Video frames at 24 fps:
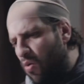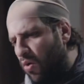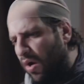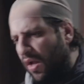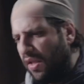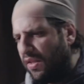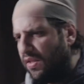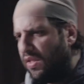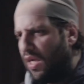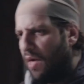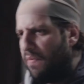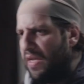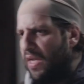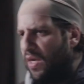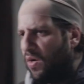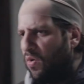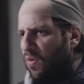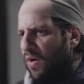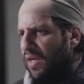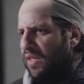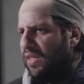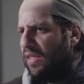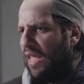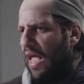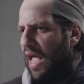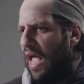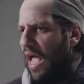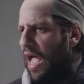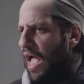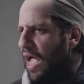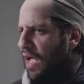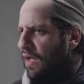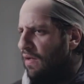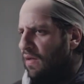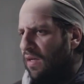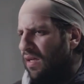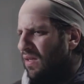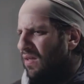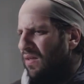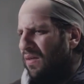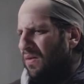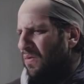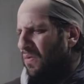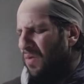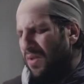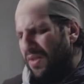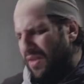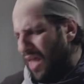وراضيه بيك وانت
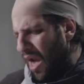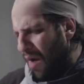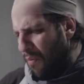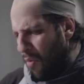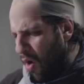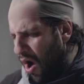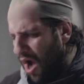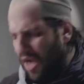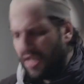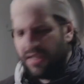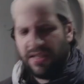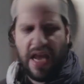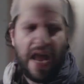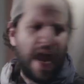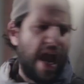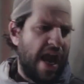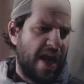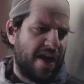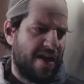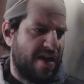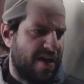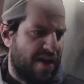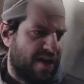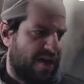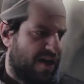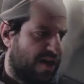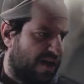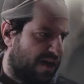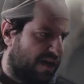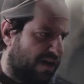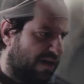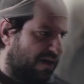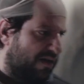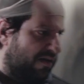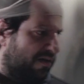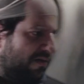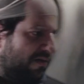وانت لا مؤاخذه يعني